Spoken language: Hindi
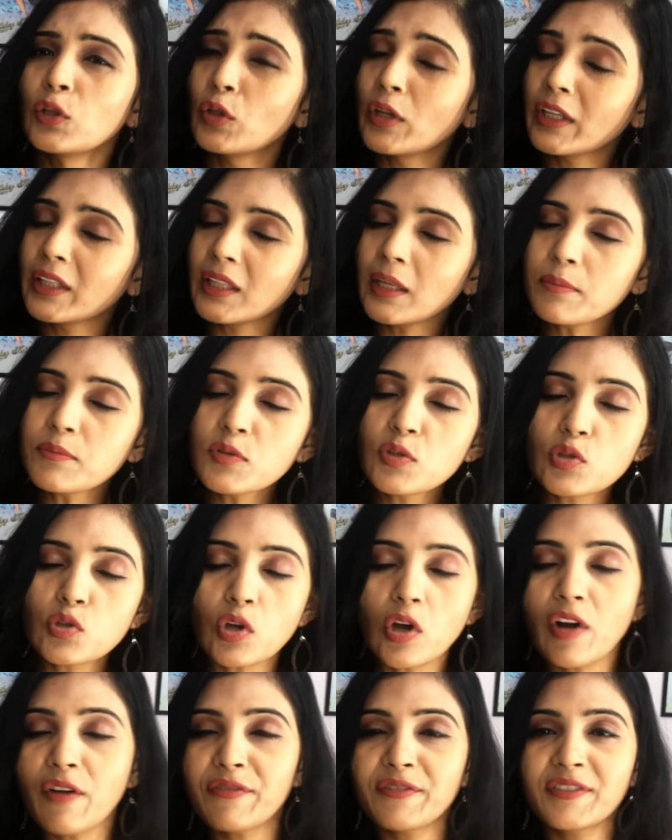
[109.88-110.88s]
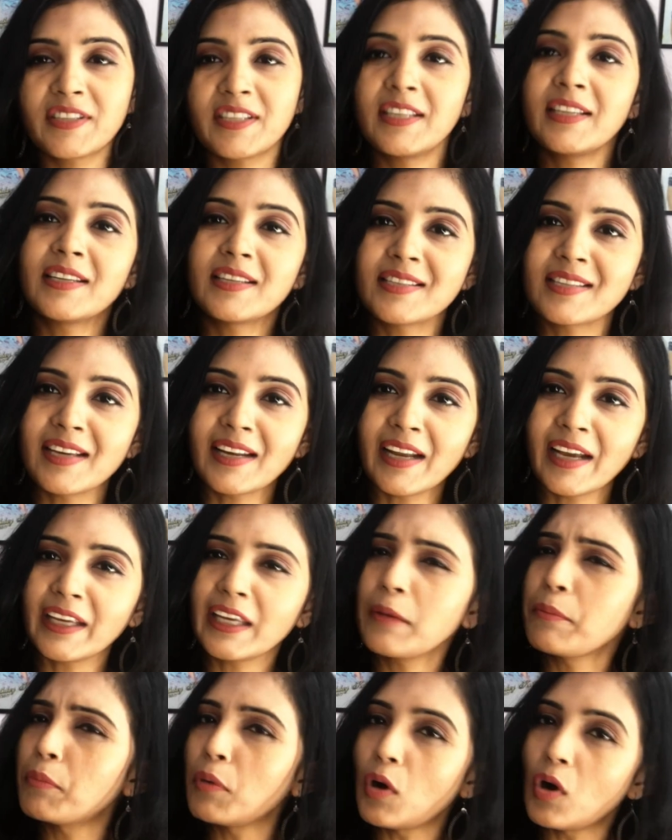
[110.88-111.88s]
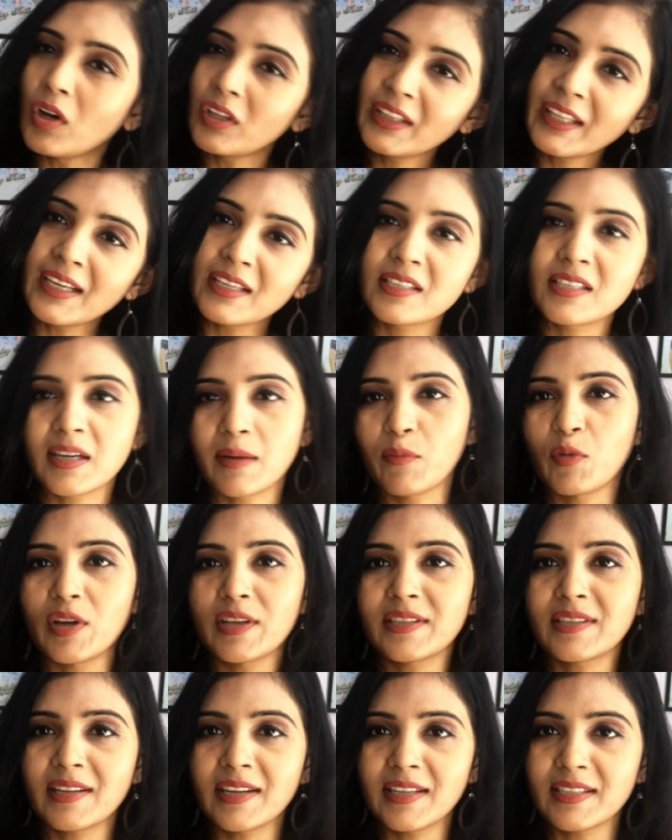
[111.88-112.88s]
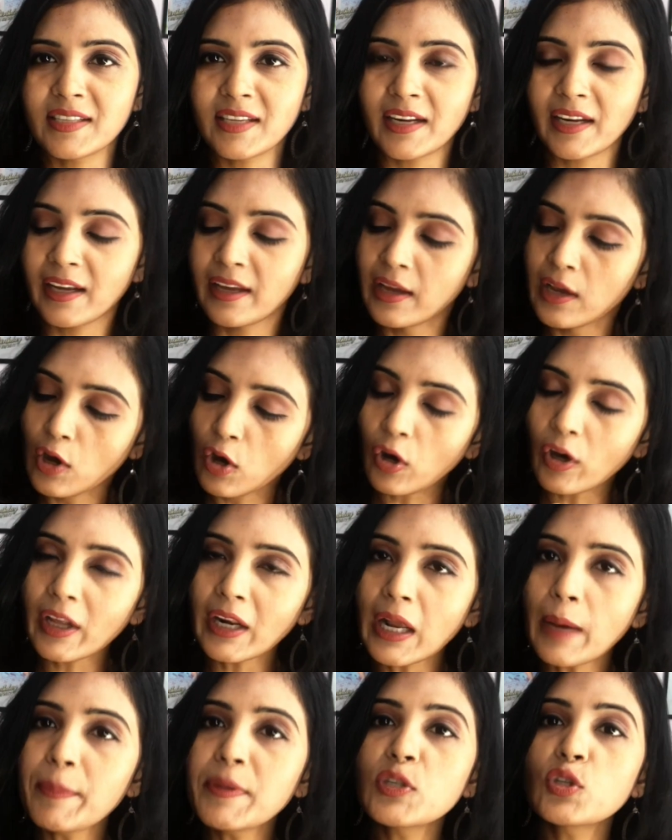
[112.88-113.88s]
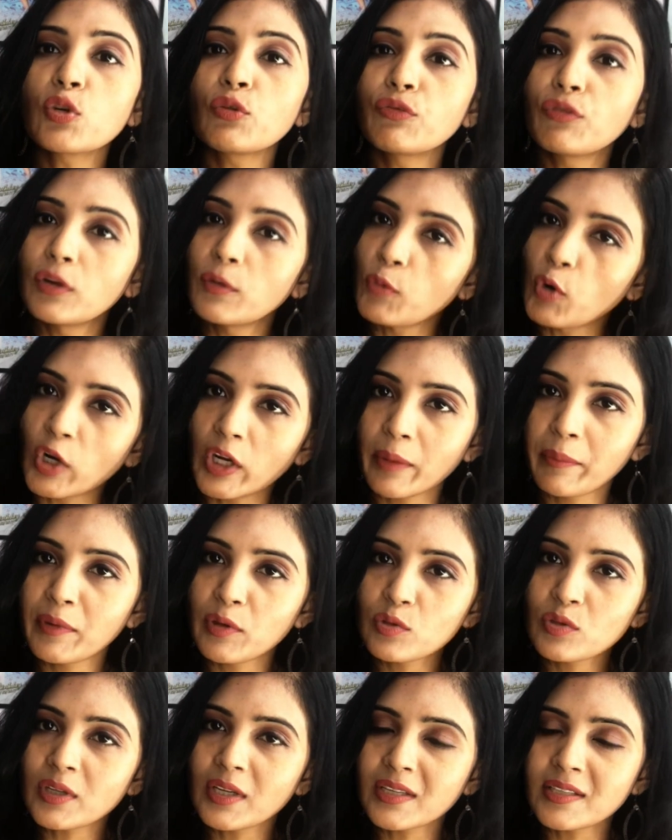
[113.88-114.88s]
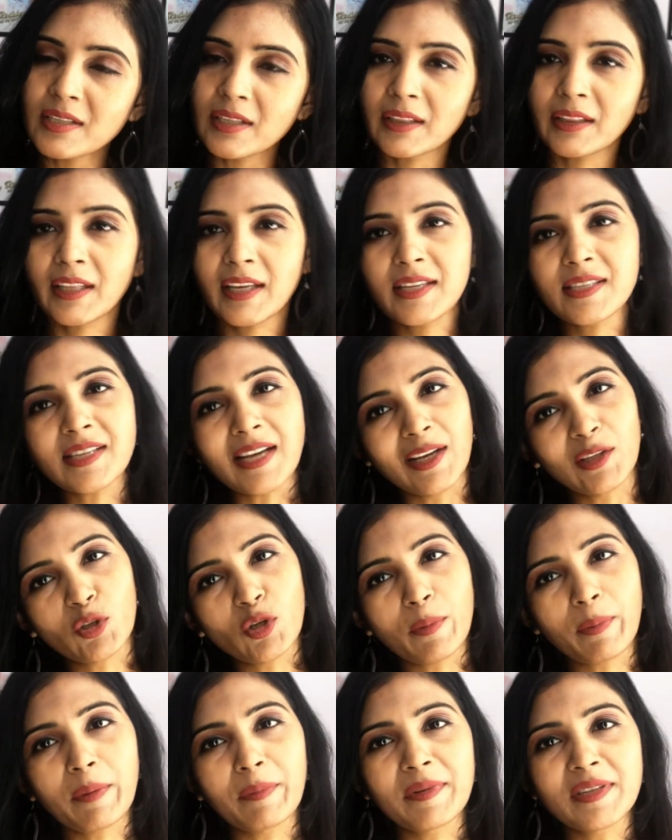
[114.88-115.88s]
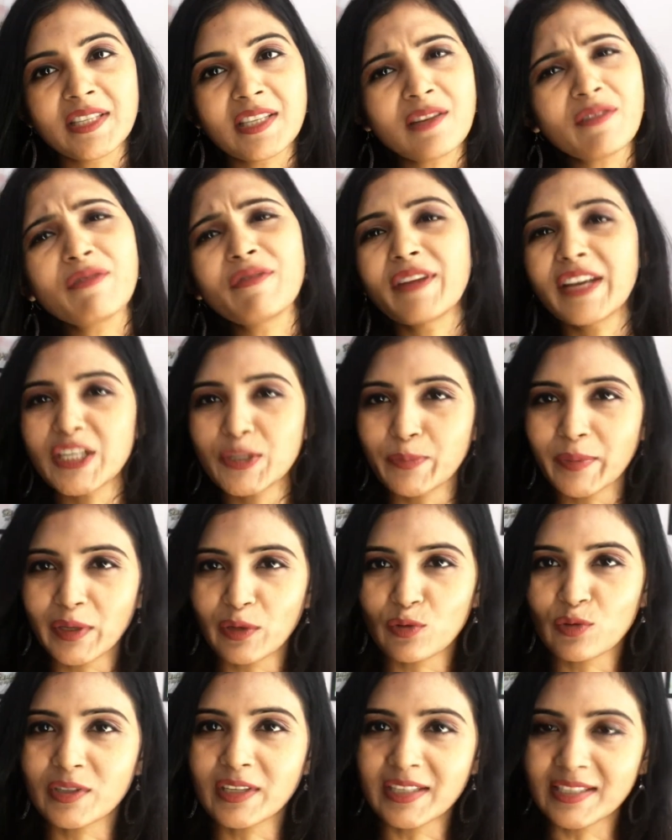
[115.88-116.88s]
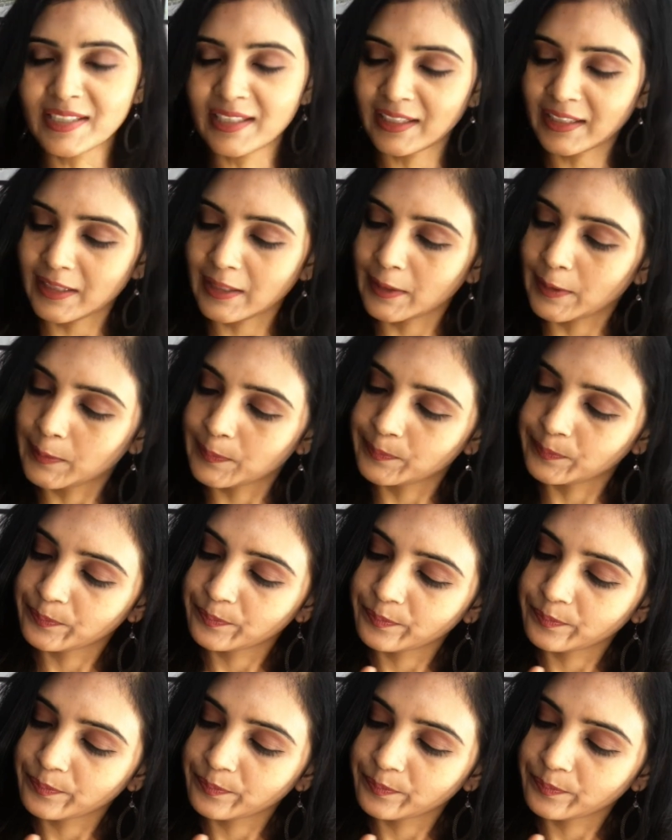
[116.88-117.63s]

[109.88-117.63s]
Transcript: तो एकदम सॉफ्ट सी नज़र आएगी बहुत ही अच्छा मॉइस्चराइज़र है और आप इसको फुल बॉडी में यूज़ कर सकते हैं चाहे तो आप अपने सिर्फ फेस पर यूज़ कर सकते हैं